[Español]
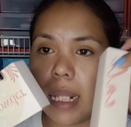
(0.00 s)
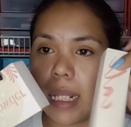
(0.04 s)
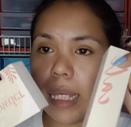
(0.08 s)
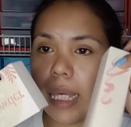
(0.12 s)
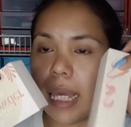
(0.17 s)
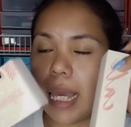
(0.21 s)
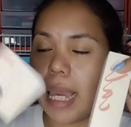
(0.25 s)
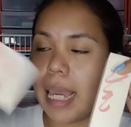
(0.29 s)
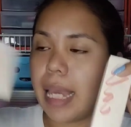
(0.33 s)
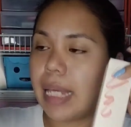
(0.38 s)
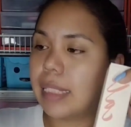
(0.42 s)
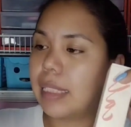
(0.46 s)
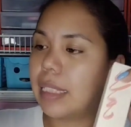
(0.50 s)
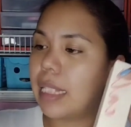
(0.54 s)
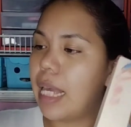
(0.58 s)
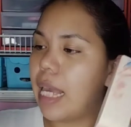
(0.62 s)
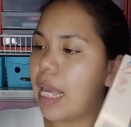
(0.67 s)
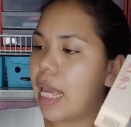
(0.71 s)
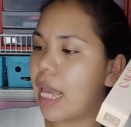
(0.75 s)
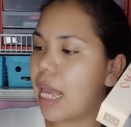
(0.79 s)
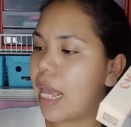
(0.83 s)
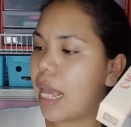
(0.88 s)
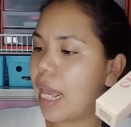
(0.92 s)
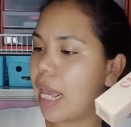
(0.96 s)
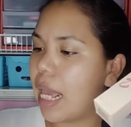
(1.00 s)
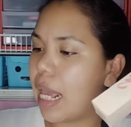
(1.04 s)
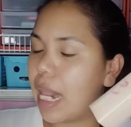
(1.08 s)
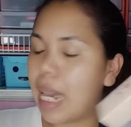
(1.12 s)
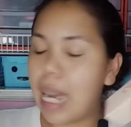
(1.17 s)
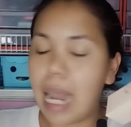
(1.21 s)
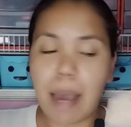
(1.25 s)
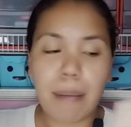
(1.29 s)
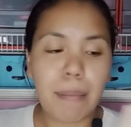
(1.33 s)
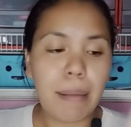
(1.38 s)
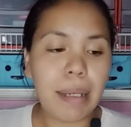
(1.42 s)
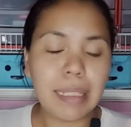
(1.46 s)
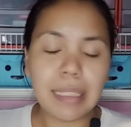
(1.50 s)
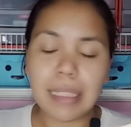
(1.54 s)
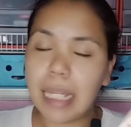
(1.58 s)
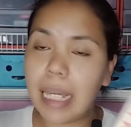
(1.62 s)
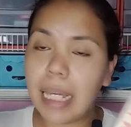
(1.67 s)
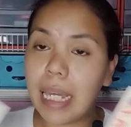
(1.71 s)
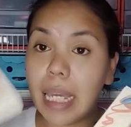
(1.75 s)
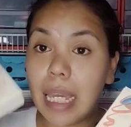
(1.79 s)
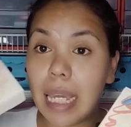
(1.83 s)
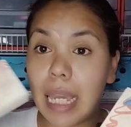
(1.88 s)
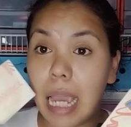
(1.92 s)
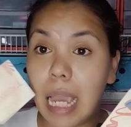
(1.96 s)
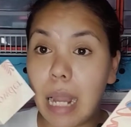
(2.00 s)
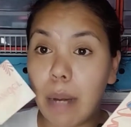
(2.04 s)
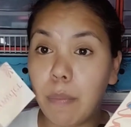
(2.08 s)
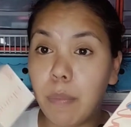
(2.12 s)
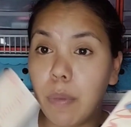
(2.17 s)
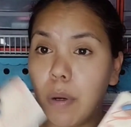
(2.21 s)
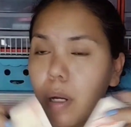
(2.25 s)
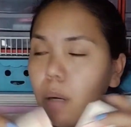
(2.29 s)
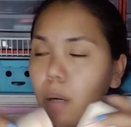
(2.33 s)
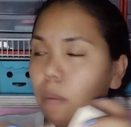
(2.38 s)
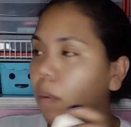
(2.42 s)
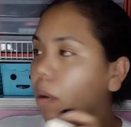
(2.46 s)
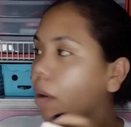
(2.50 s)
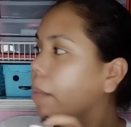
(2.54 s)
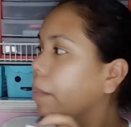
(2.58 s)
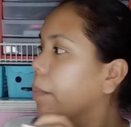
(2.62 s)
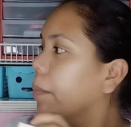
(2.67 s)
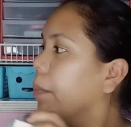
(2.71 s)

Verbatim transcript: que es eh, la base y el polvo.